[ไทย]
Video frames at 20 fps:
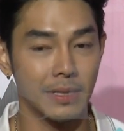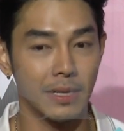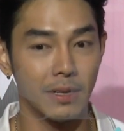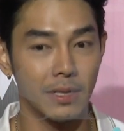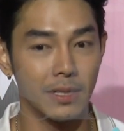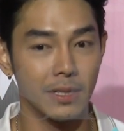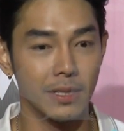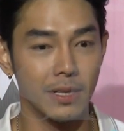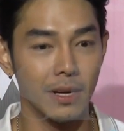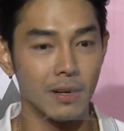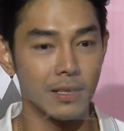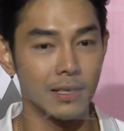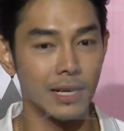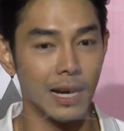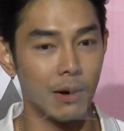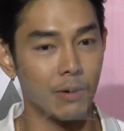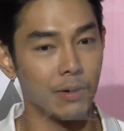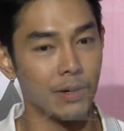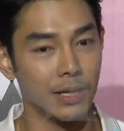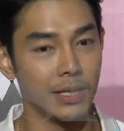ก็คือก็คือ
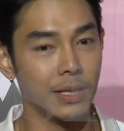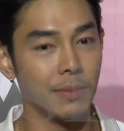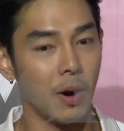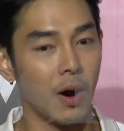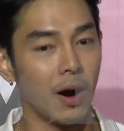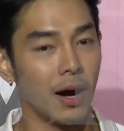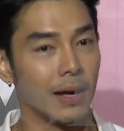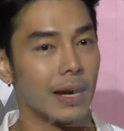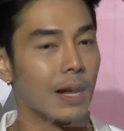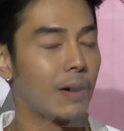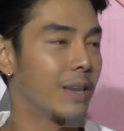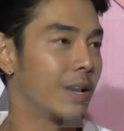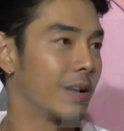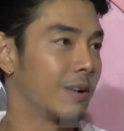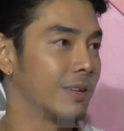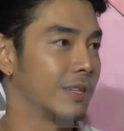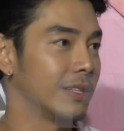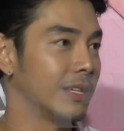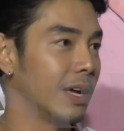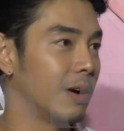เราที่บอกฮะเรา
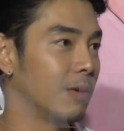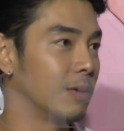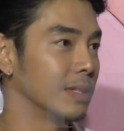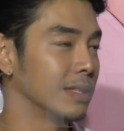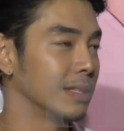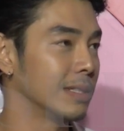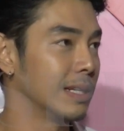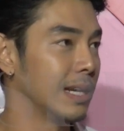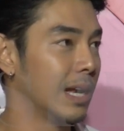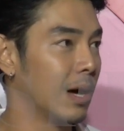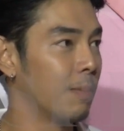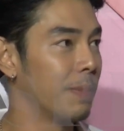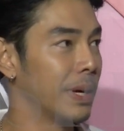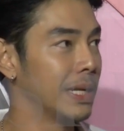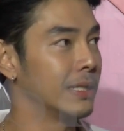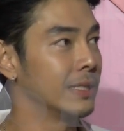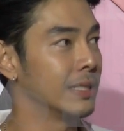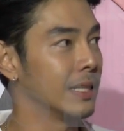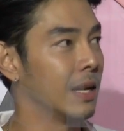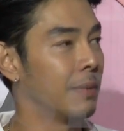เราเราเรา
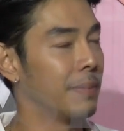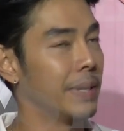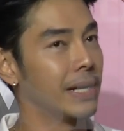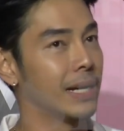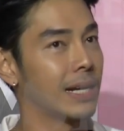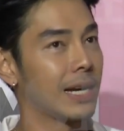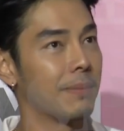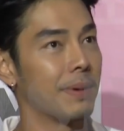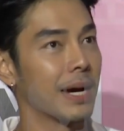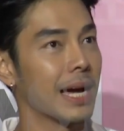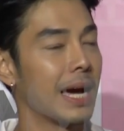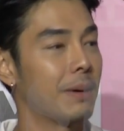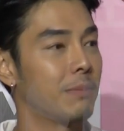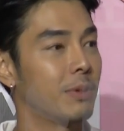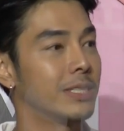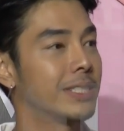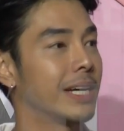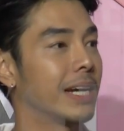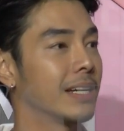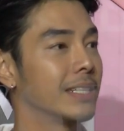เป็นเราเป็นกรรมการ
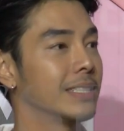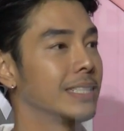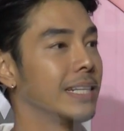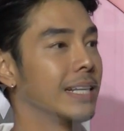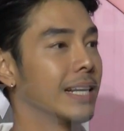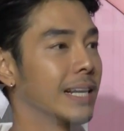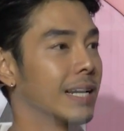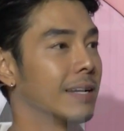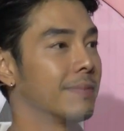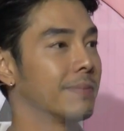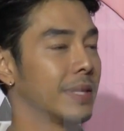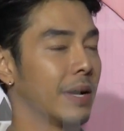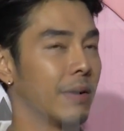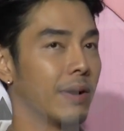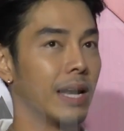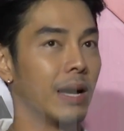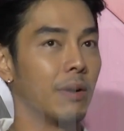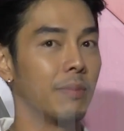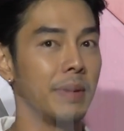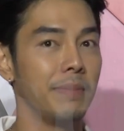บริษัทก็จริงะครับแต่
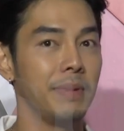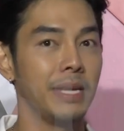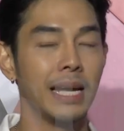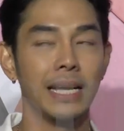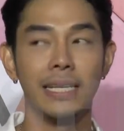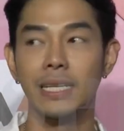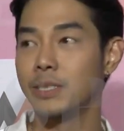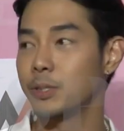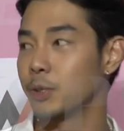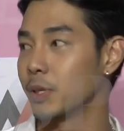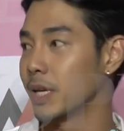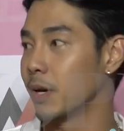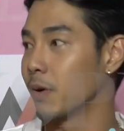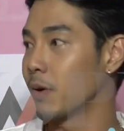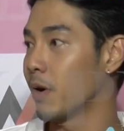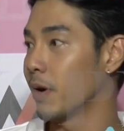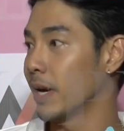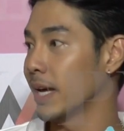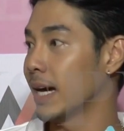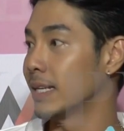ว่าเราไม่มีหน้าที่ส่วนเกี่ย
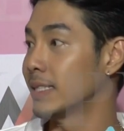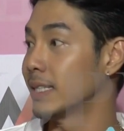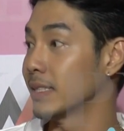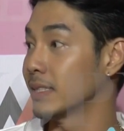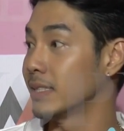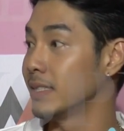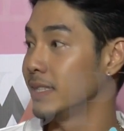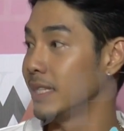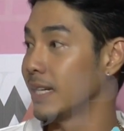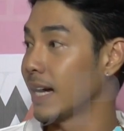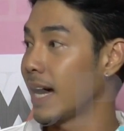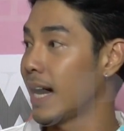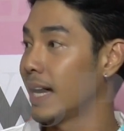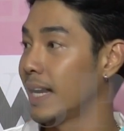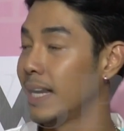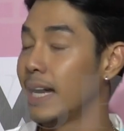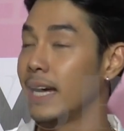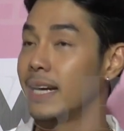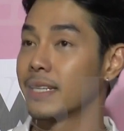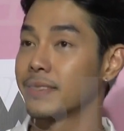วข้องในการสั่งซื้อสินค้า
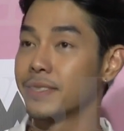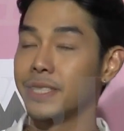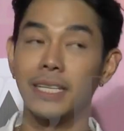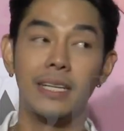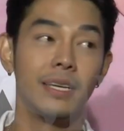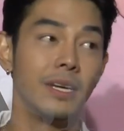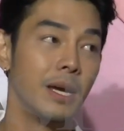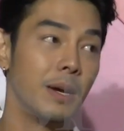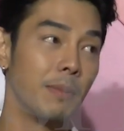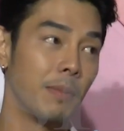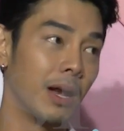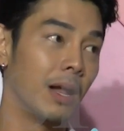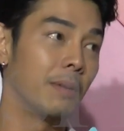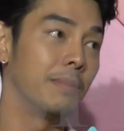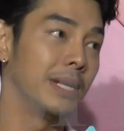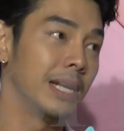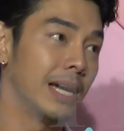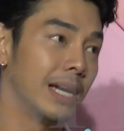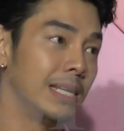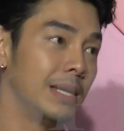ใดๆ ทั้งสิ้น เพราะเรา
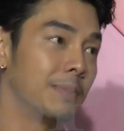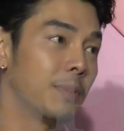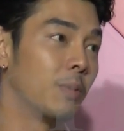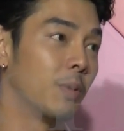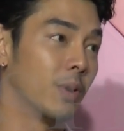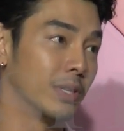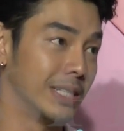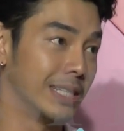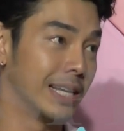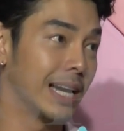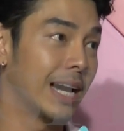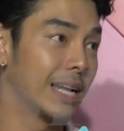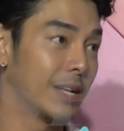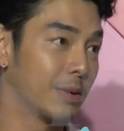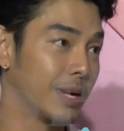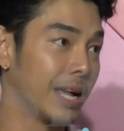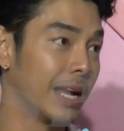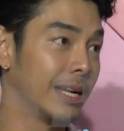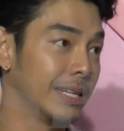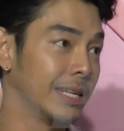มีหน้าที่โปรโมทสินค้า
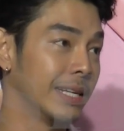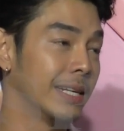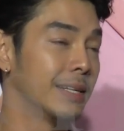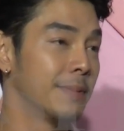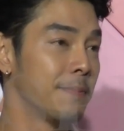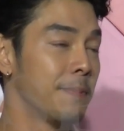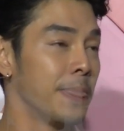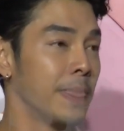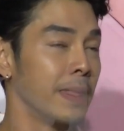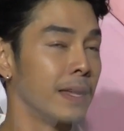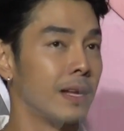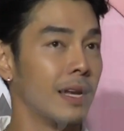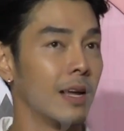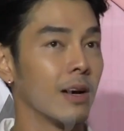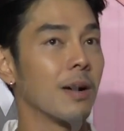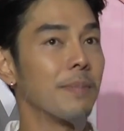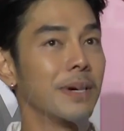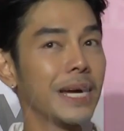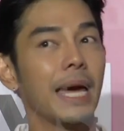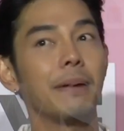เท่านั้นเนี่ย
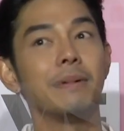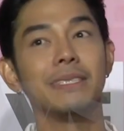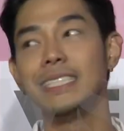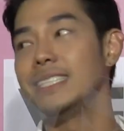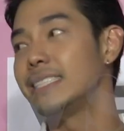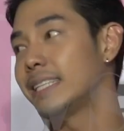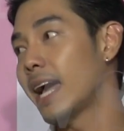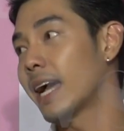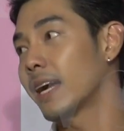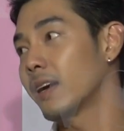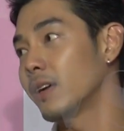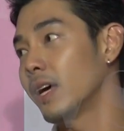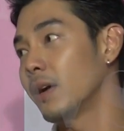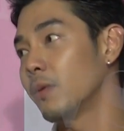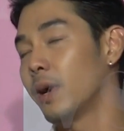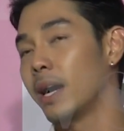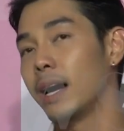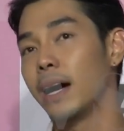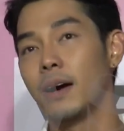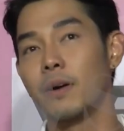เราก็ไปแค่ไปชี้แจงเท่านั้
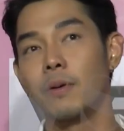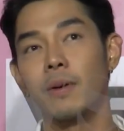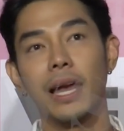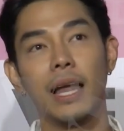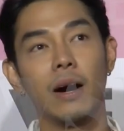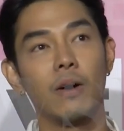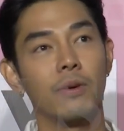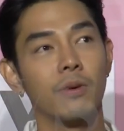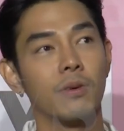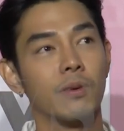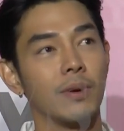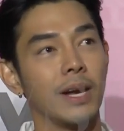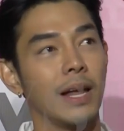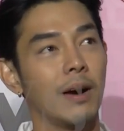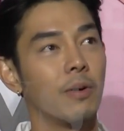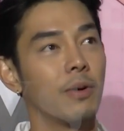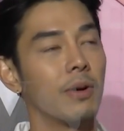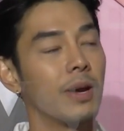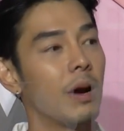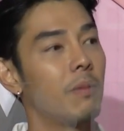น ว่าว่าเรา
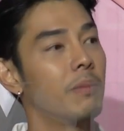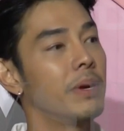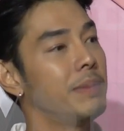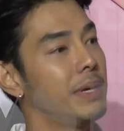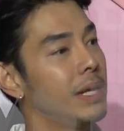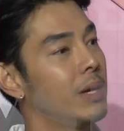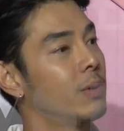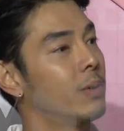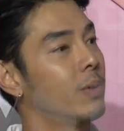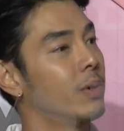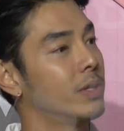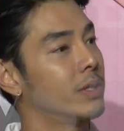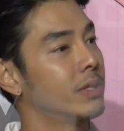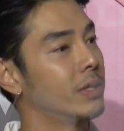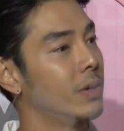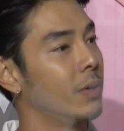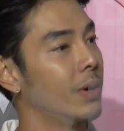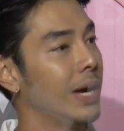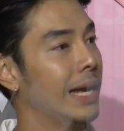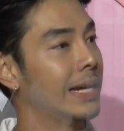เราเราไม่มีรู้
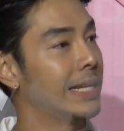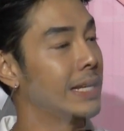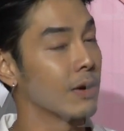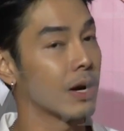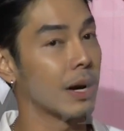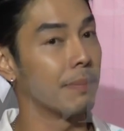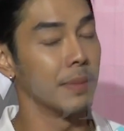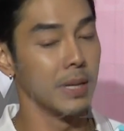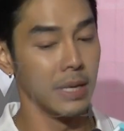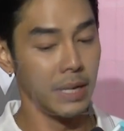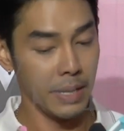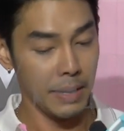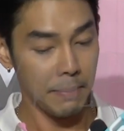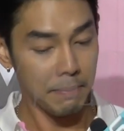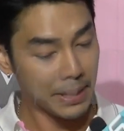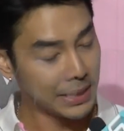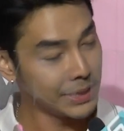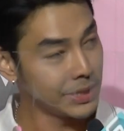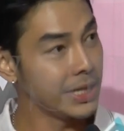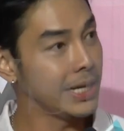รู้เห็นเกี่ยวกับ
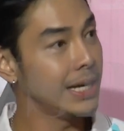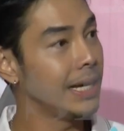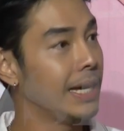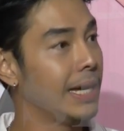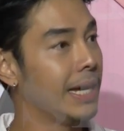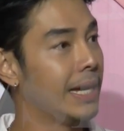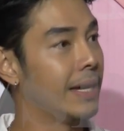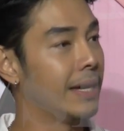บัญชี